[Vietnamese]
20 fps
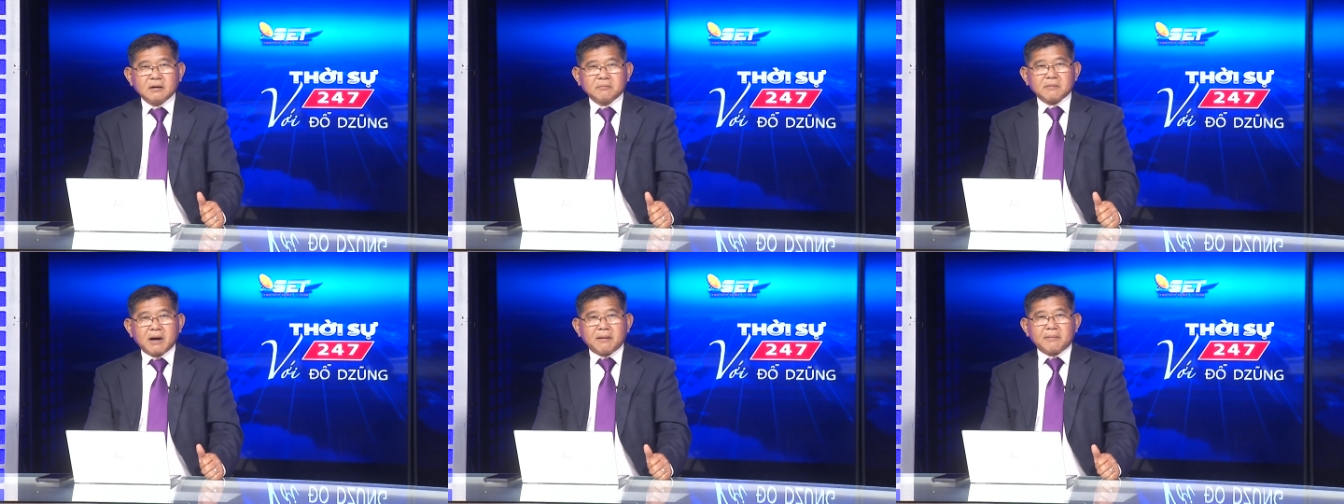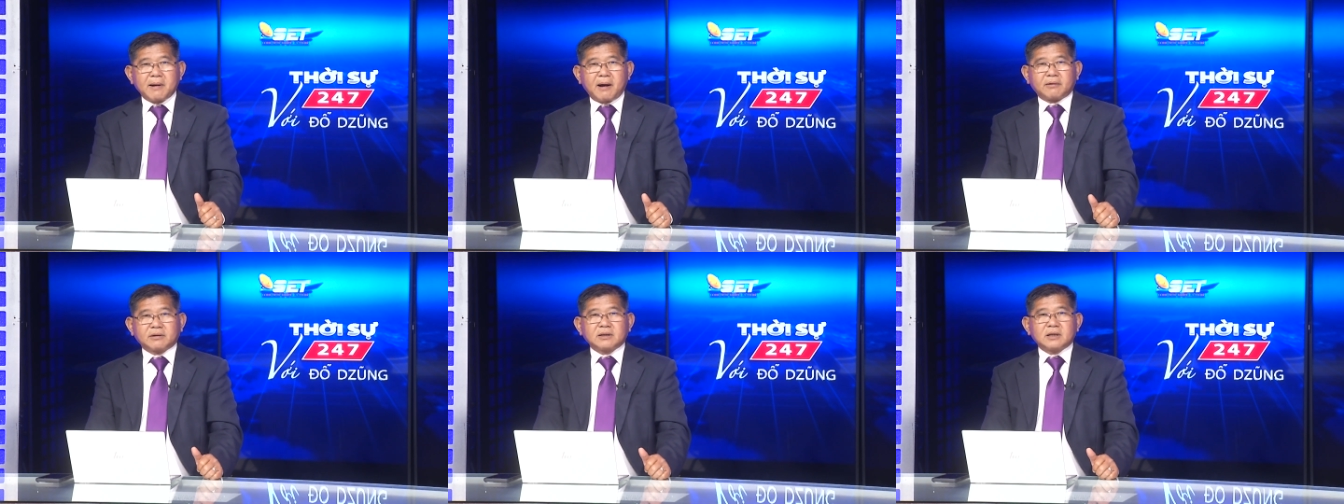Bà
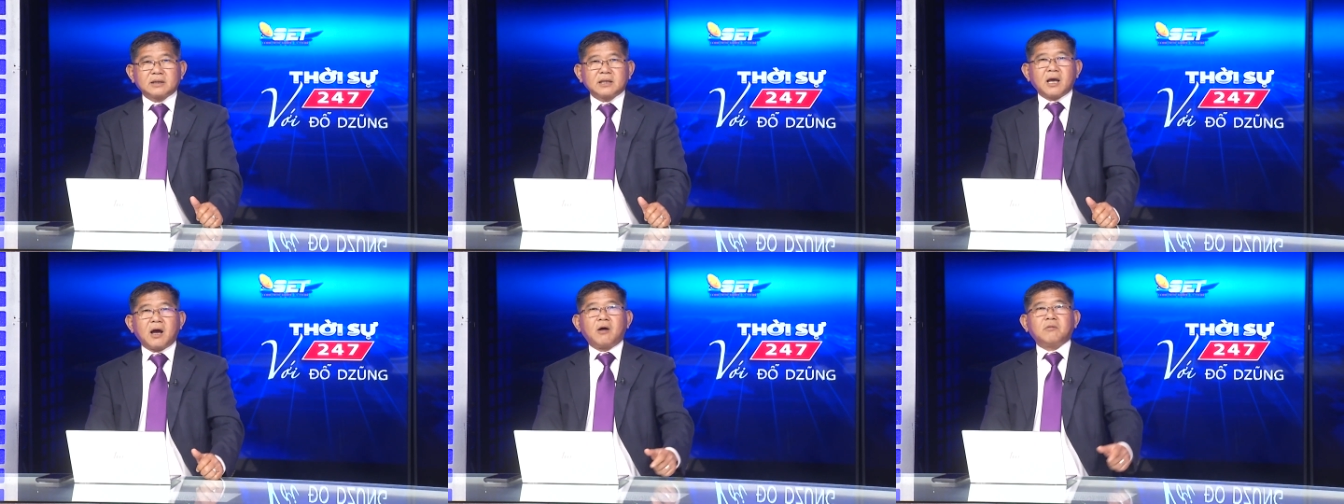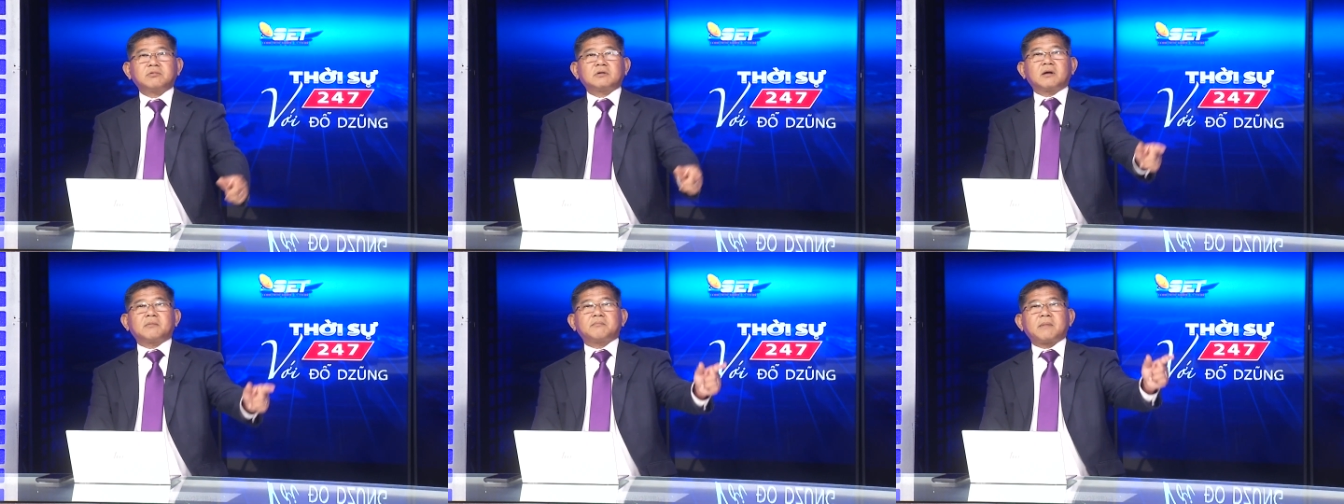bảo như thế
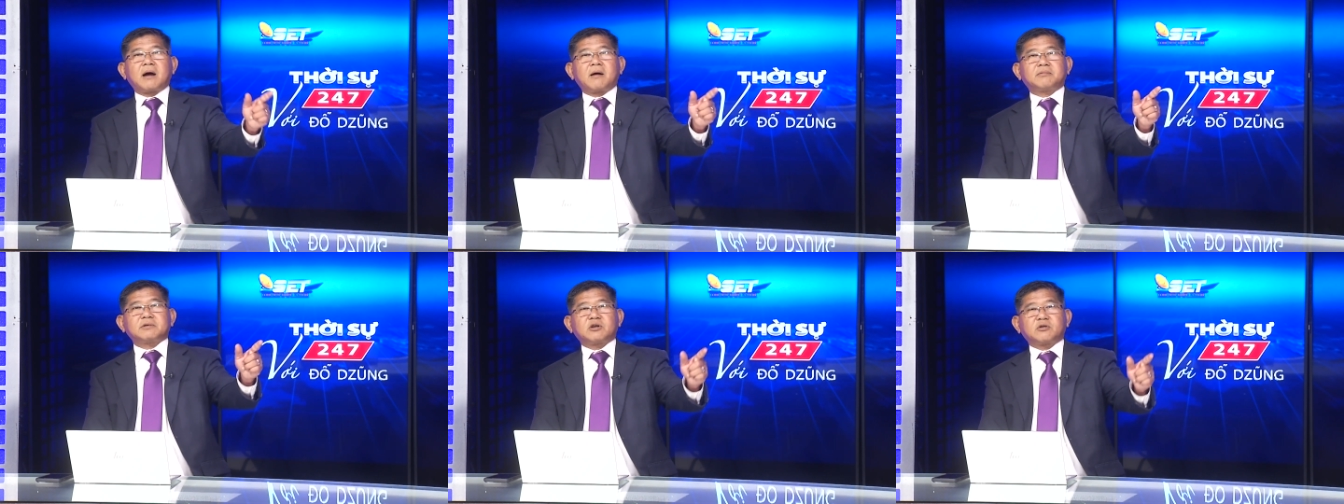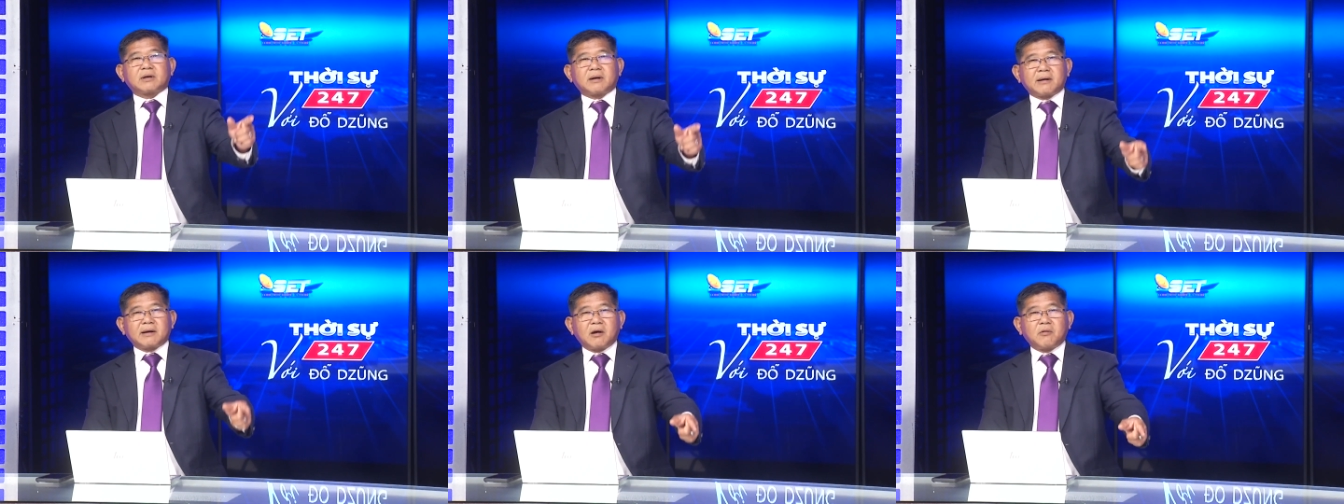ông đó, bà bây
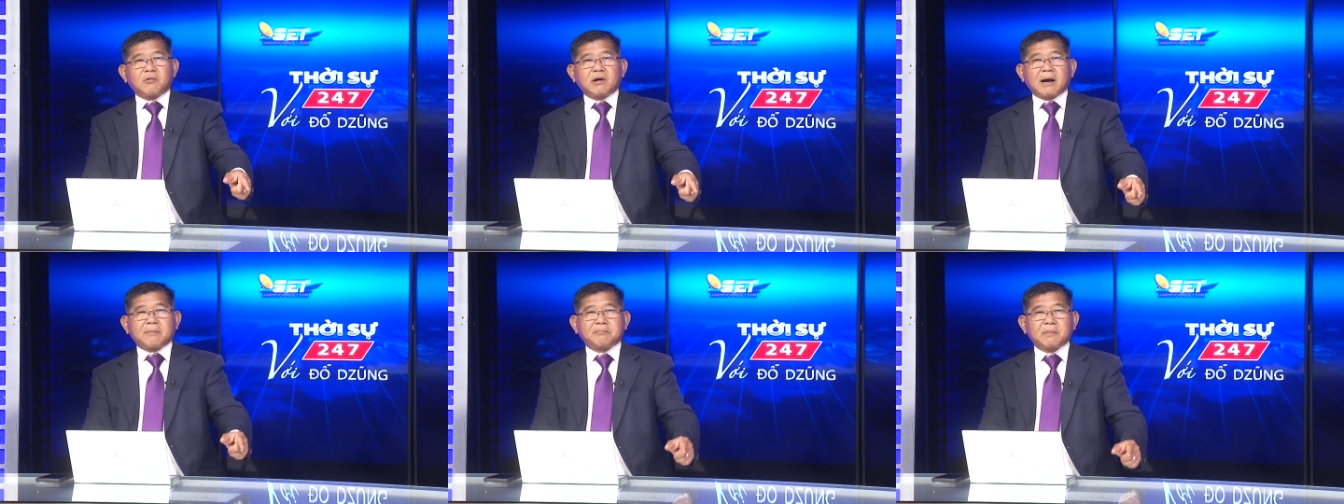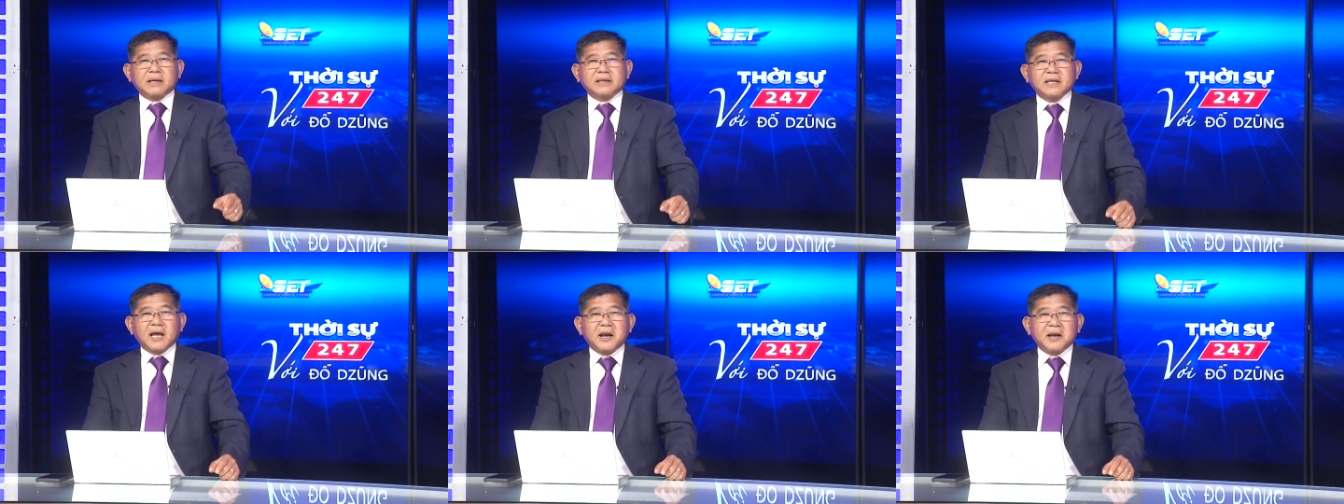giờ này ông có gặp
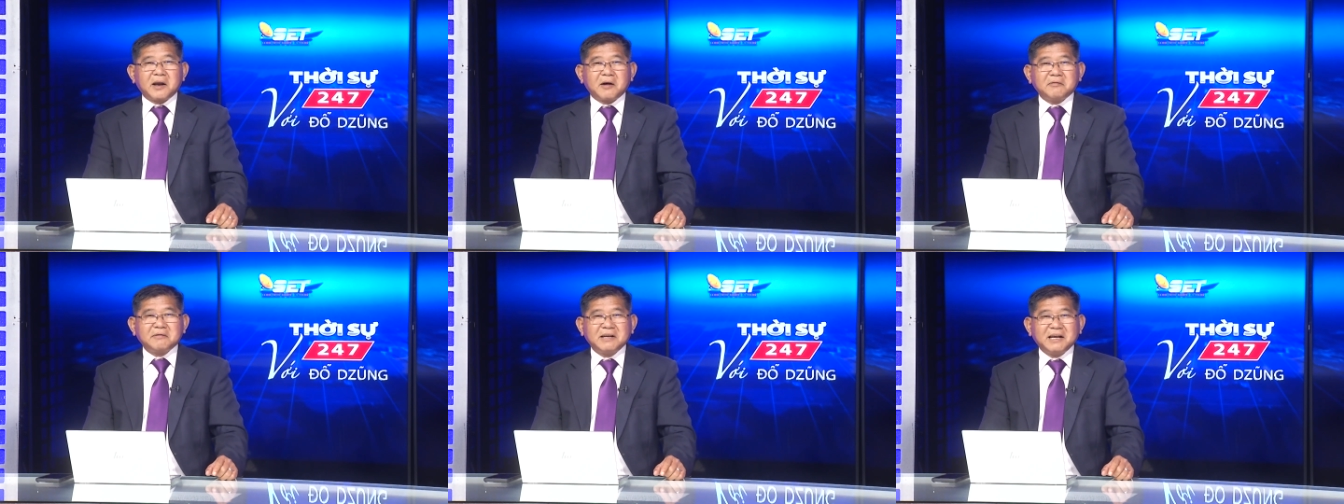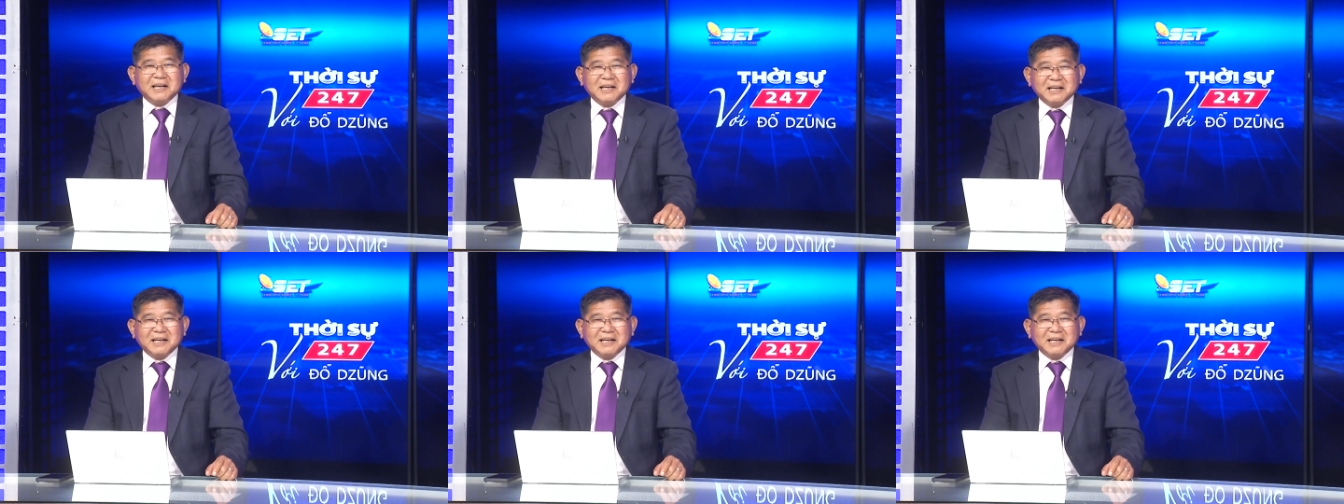bệnh nhân không?